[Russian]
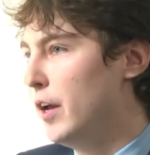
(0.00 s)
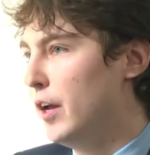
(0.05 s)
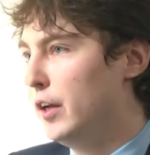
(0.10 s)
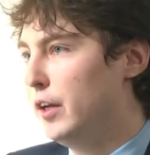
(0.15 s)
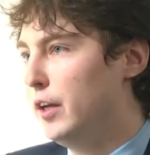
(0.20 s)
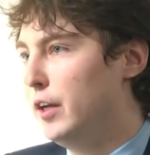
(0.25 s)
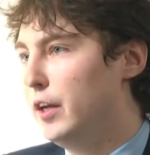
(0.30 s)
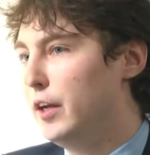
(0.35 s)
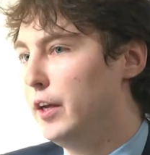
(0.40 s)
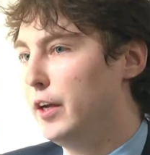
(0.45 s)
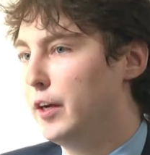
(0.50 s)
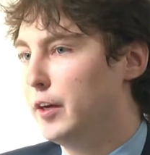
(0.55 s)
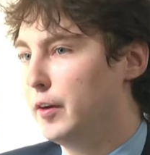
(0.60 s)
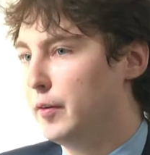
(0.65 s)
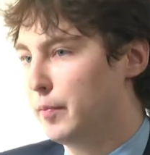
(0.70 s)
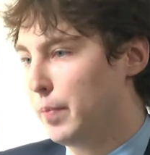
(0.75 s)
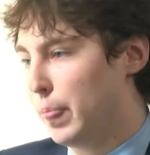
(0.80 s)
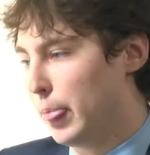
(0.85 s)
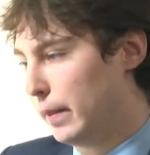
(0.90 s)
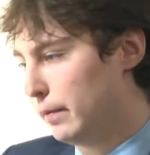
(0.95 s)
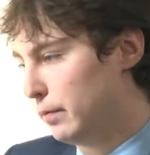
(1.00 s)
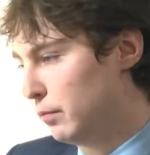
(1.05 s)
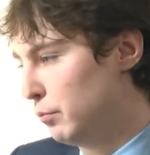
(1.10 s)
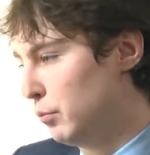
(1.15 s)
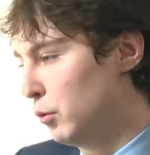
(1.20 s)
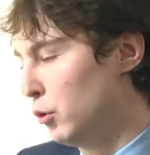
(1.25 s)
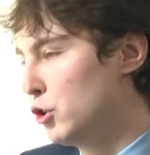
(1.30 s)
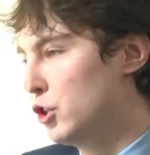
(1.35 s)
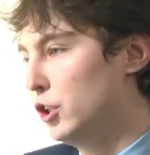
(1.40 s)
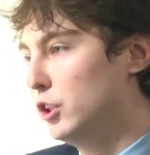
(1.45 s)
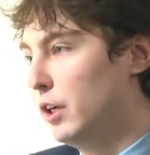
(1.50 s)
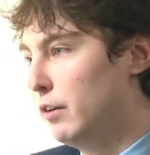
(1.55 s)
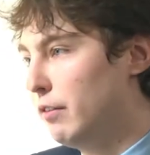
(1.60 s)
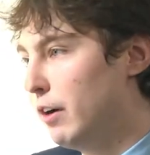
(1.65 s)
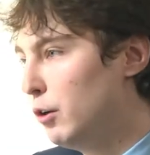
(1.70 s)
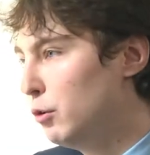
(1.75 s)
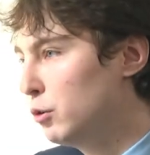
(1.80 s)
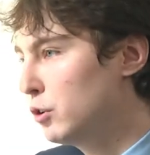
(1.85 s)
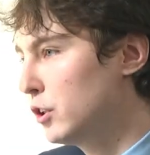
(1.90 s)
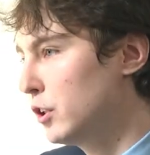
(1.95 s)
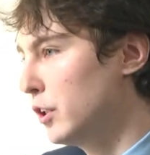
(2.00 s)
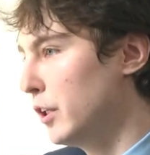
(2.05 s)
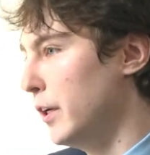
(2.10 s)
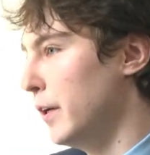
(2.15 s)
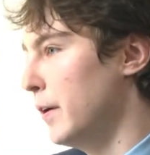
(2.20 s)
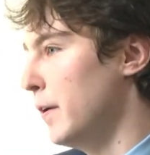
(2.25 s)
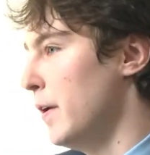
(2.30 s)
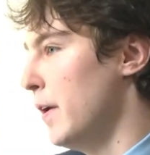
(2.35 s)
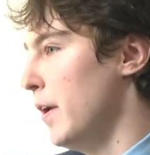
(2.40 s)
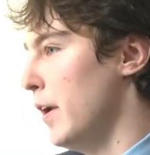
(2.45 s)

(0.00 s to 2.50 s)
и эм, Площадь Революции.